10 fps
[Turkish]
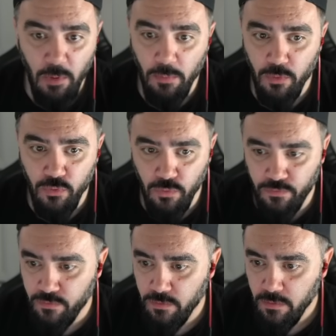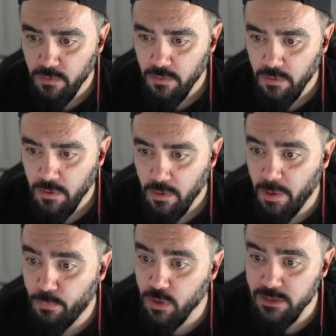mu? Roof. Bak
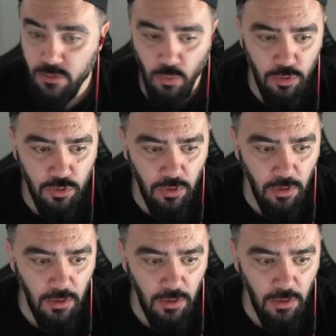burası da oldu.